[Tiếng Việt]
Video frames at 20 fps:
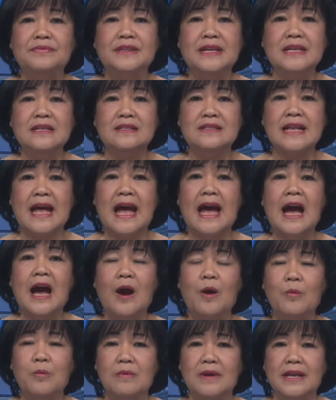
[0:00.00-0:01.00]
thị xã
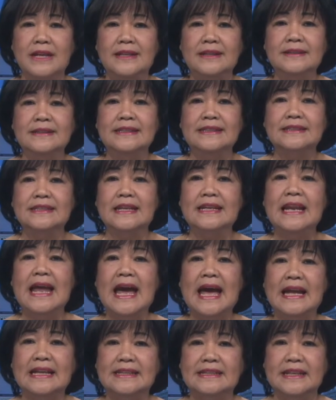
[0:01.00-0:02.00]
Hồng Lĩnh, tỉnh
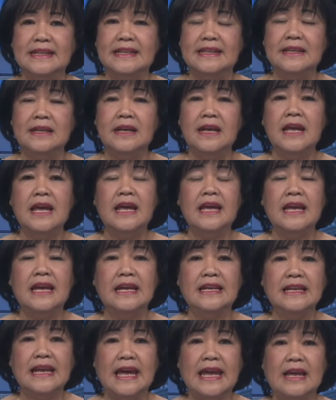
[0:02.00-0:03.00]
Hà Tĩnh
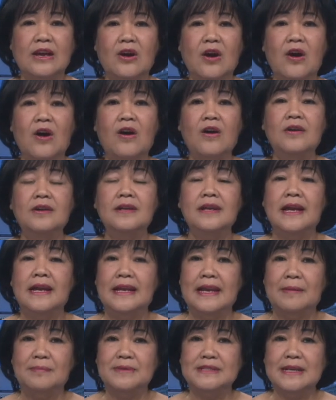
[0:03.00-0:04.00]
hiện nay có
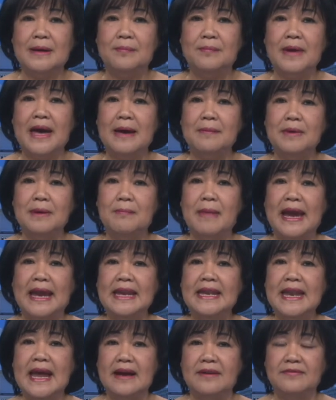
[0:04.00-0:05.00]

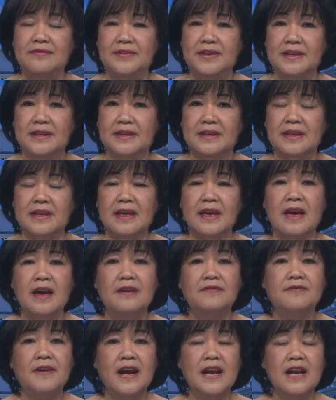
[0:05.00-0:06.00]
527 đảng viên,
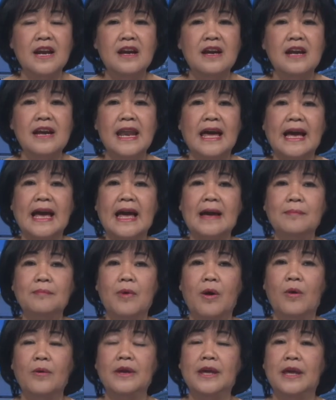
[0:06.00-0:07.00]
phần lớn là cán
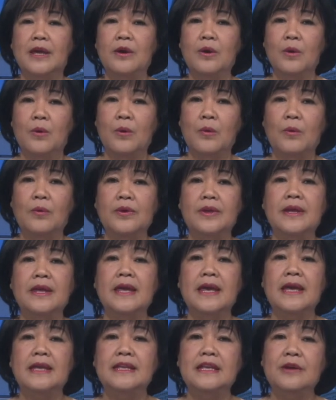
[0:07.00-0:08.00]
bộ nghỉ hưu.
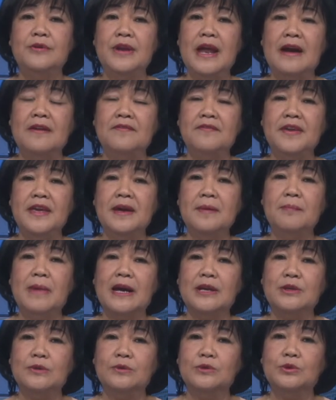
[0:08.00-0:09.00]
Nhiều đảng viên
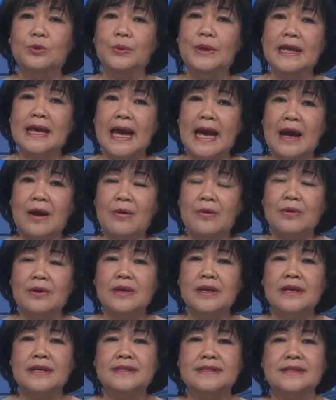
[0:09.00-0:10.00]
mặc dù tuổi cao,
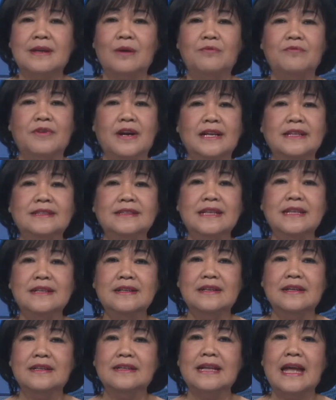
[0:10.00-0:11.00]
song vẫn
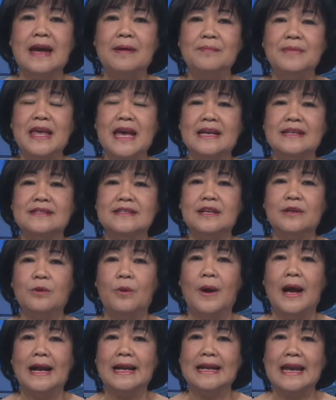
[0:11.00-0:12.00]
tích cực tham gia sinh
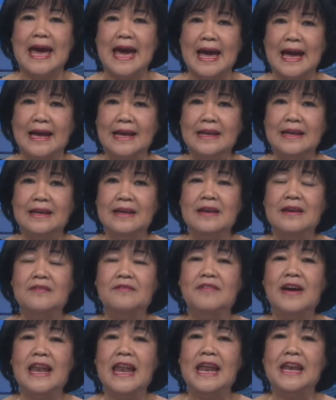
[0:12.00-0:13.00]
hoạt đảng
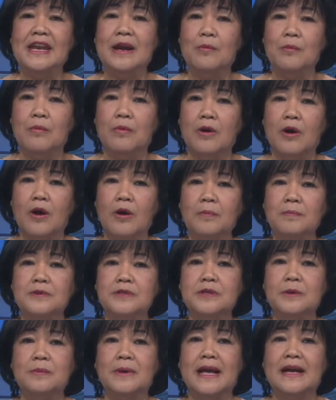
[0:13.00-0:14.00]
và là nòng cốt
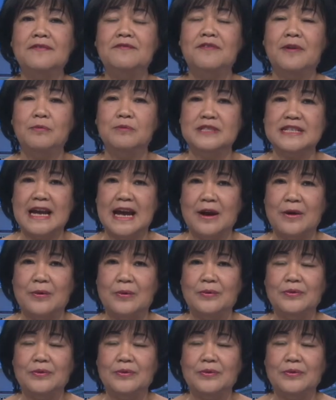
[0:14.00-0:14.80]
trong các phong trào,